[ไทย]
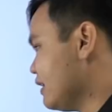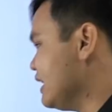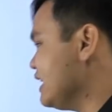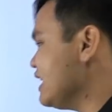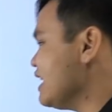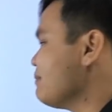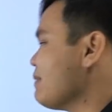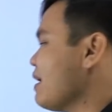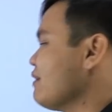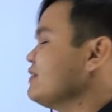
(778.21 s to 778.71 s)
นิ
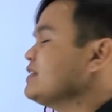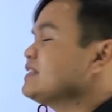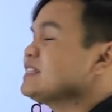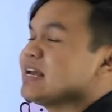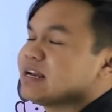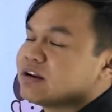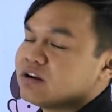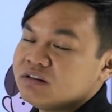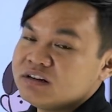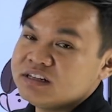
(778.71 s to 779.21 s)
ยามวิเศ
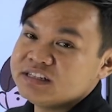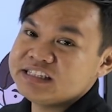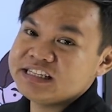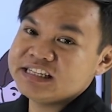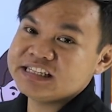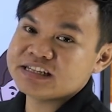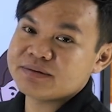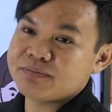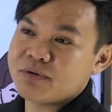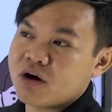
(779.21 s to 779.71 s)
ษก็คือ
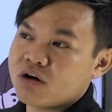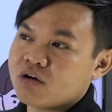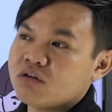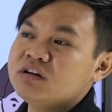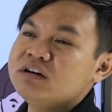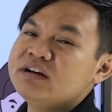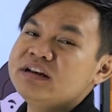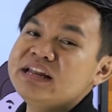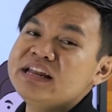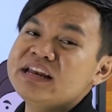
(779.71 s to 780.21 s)
ชี้เฉพาะก็
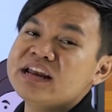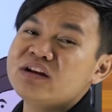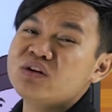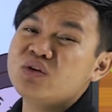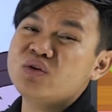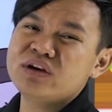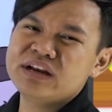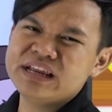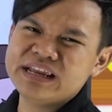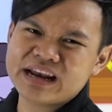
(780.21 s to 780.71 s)
คือนี่นั่น
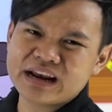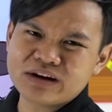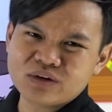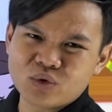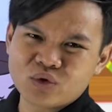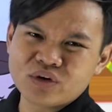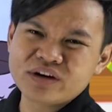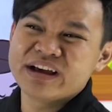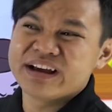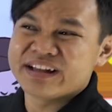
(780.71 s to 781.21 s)
โน้นนี้นั่น
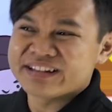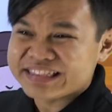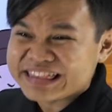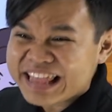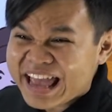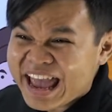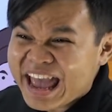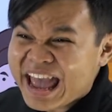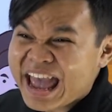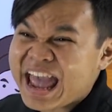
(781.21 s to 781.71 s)
โน้น
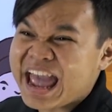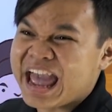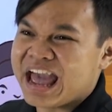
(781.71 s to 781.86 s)
แต่